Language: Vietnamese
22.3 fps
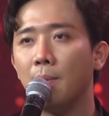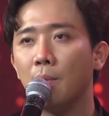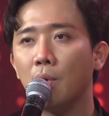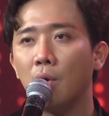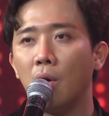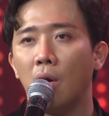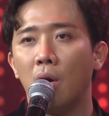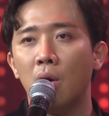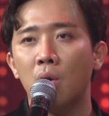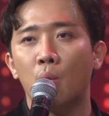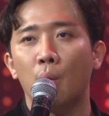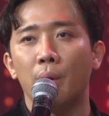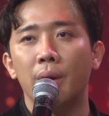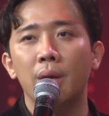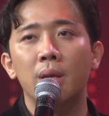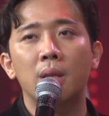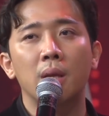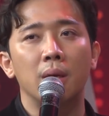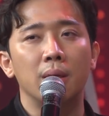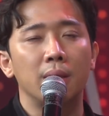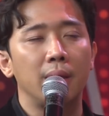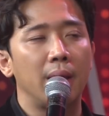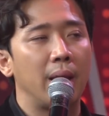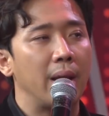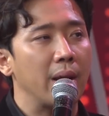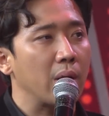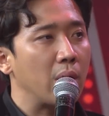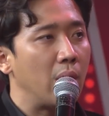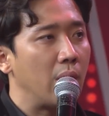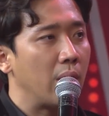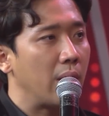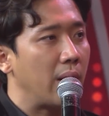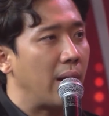em có quỹ thời
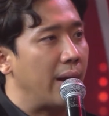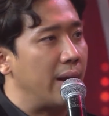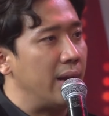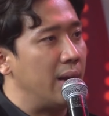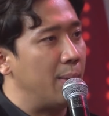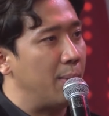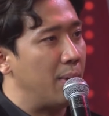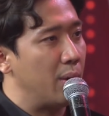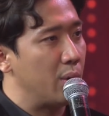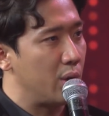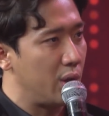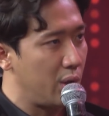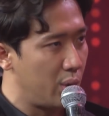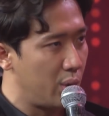gian còn lại là bao